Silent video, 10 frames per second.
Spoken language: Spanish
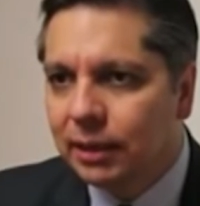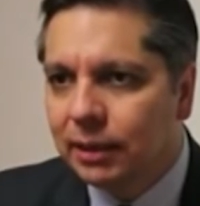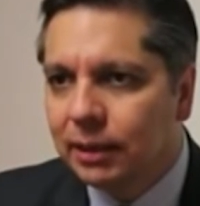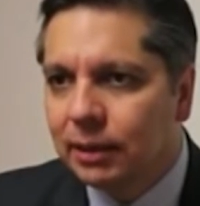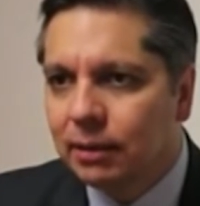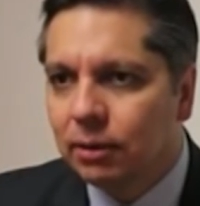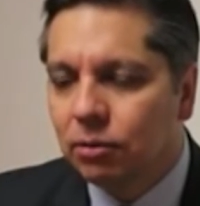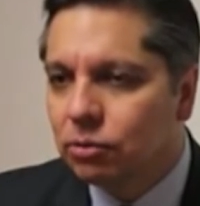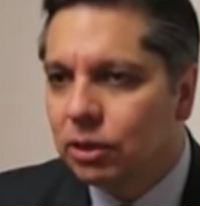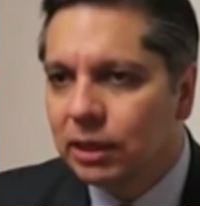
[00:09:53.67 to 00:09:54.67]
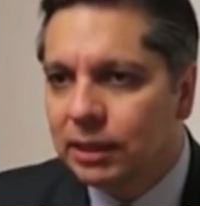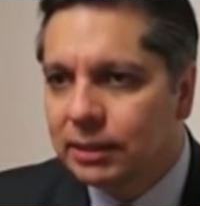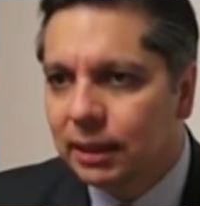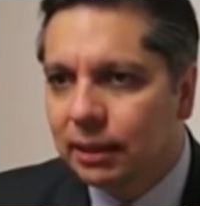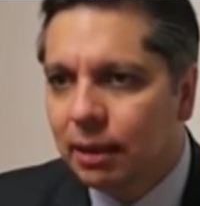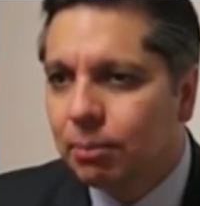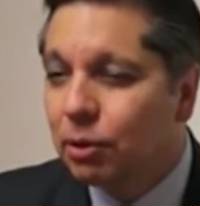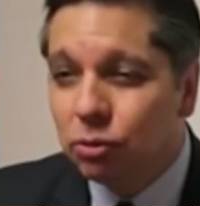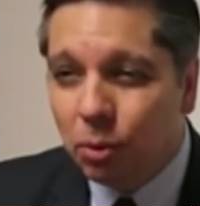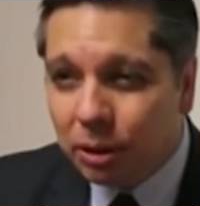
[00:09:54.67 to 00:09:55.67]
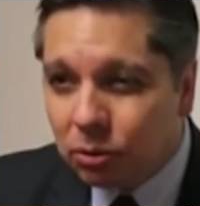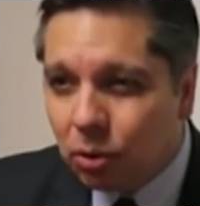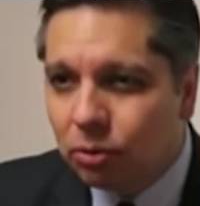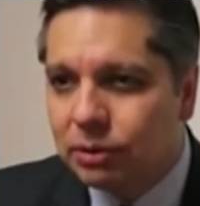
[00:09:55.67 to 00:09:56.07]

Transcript: De lo, yo sé que hablamos con frecuencia de Venezuela,